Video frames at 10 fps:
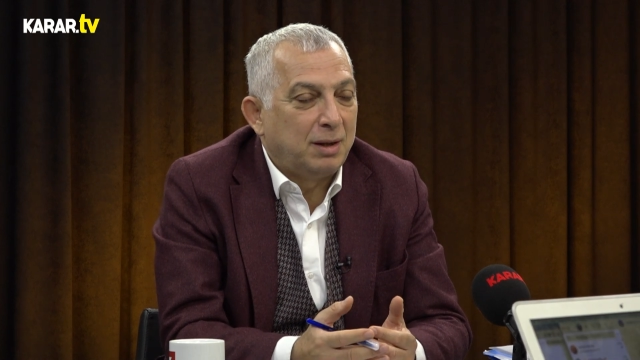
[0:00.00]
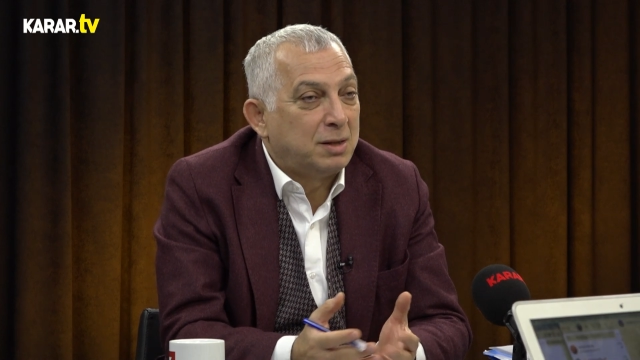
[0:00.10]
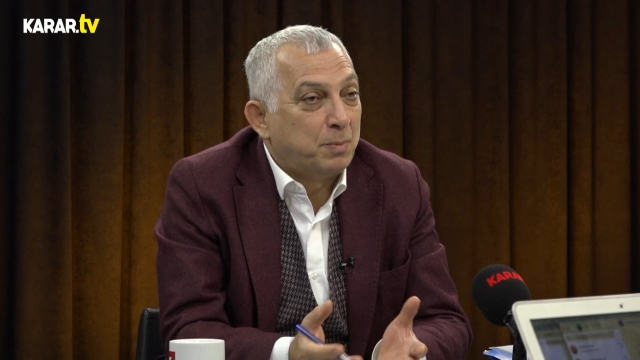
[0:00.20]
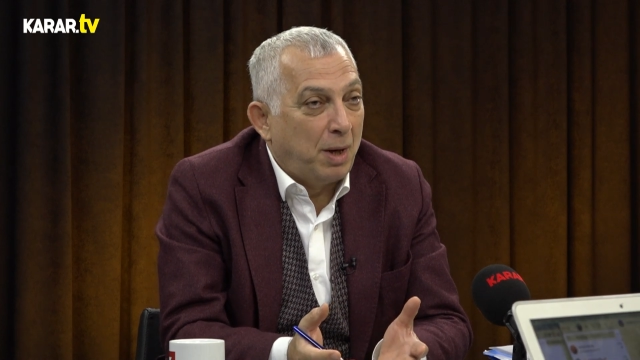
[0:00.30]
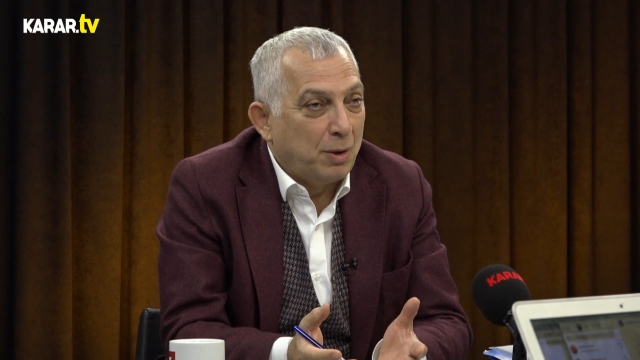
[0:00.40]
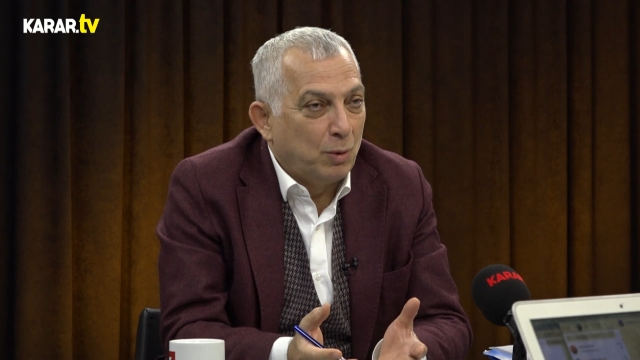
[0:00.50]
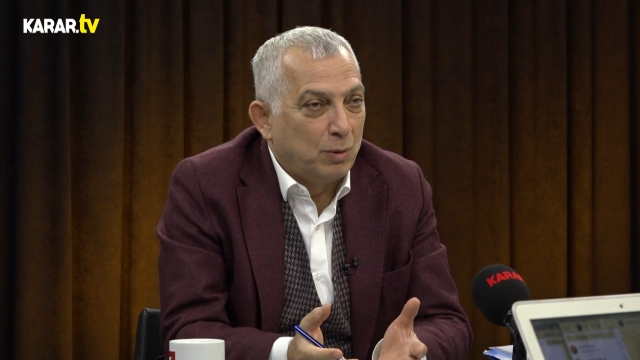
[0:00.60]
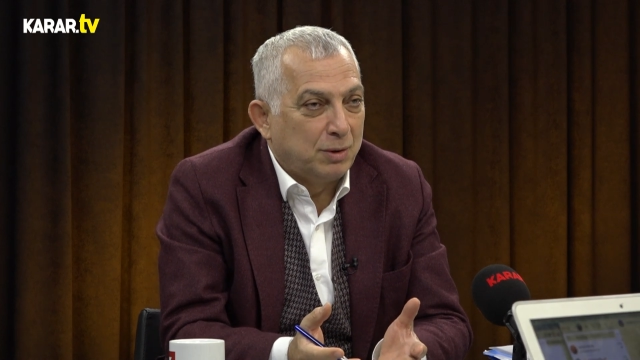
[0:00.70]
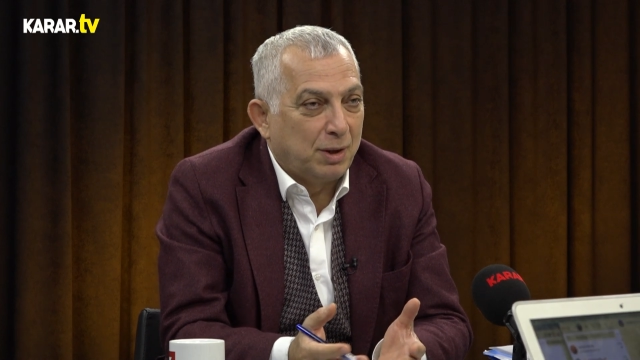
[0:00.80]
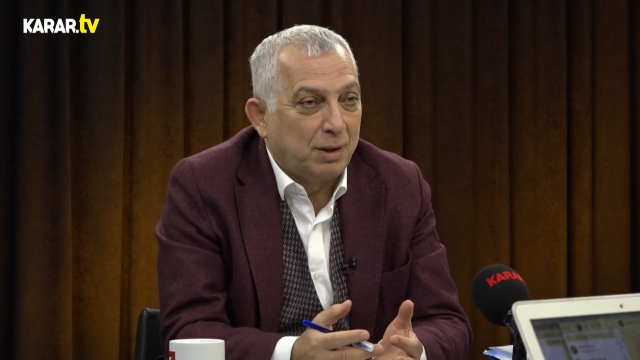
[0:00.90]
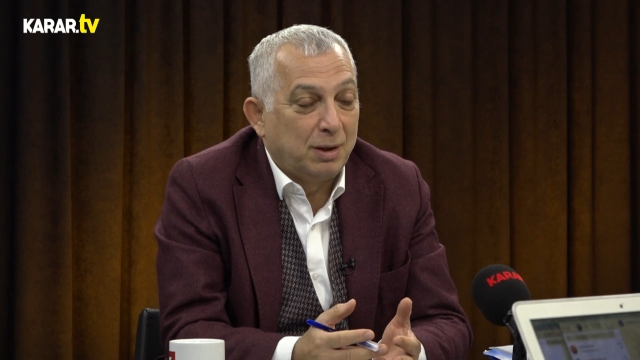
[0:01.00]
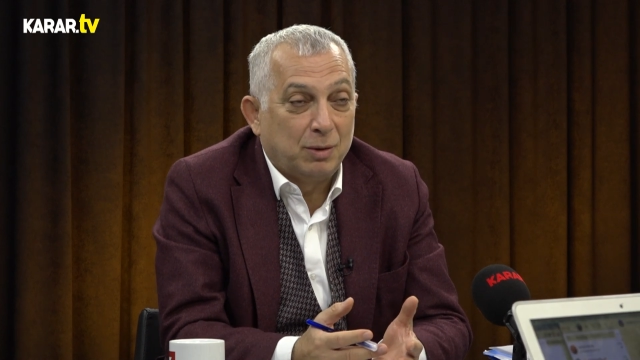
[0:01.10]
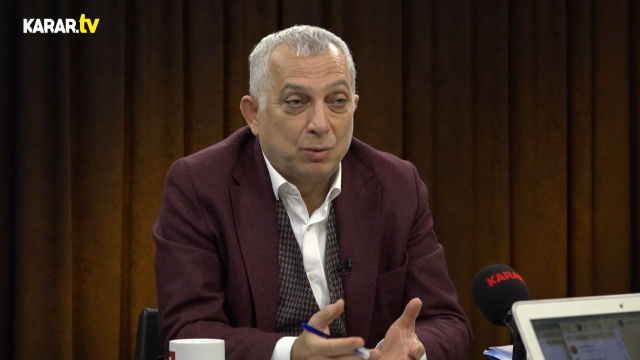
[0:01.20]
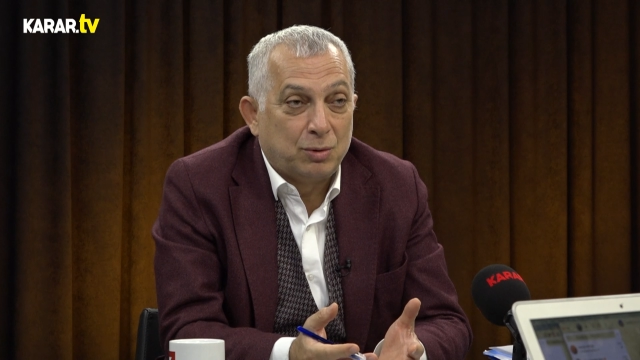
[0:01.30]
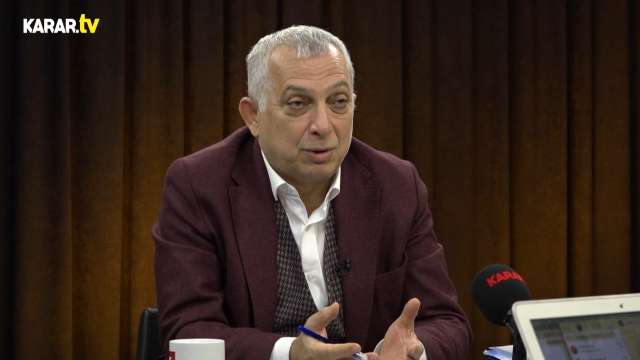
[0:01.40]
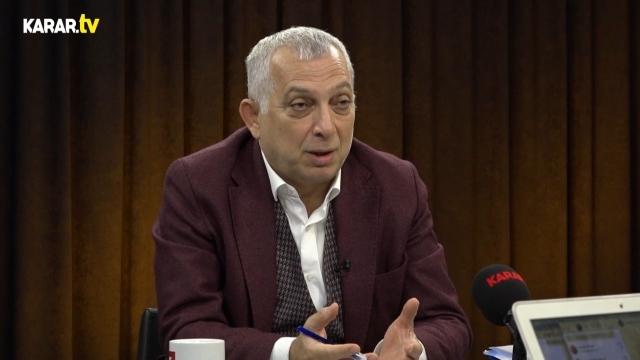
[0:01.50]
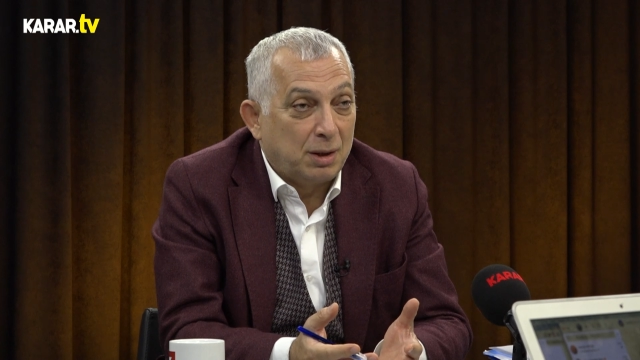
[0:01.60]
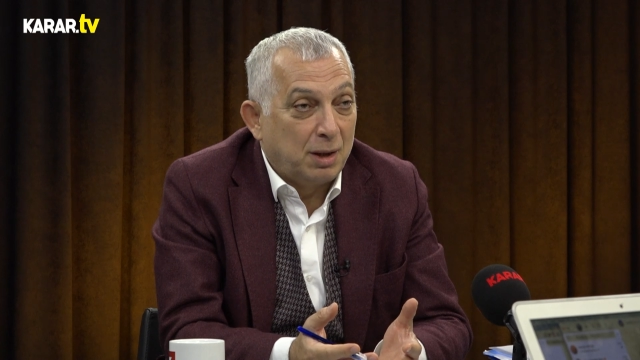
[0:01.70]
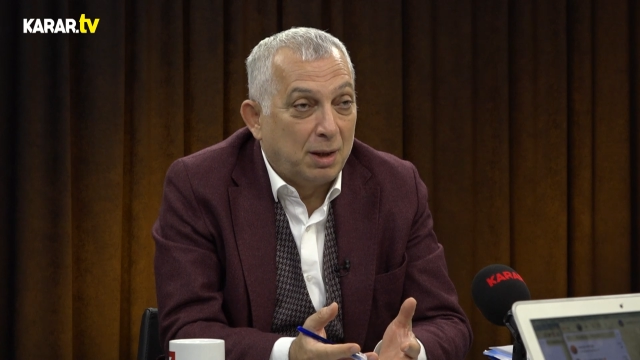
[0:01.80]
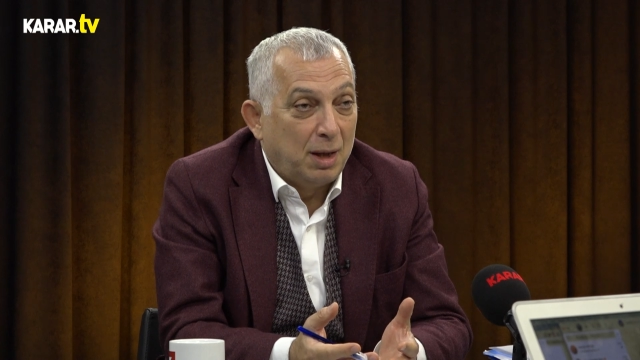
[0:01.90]
İspanyolcayı da,
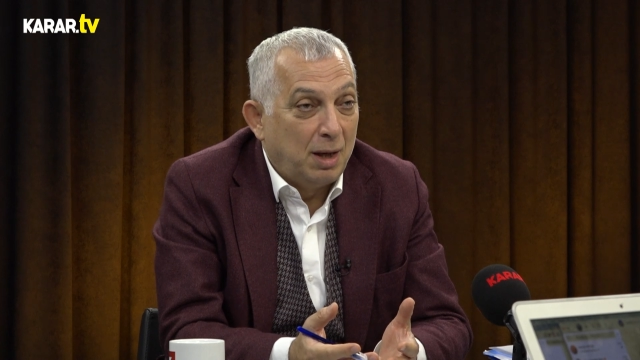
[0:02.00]
Rusçayı da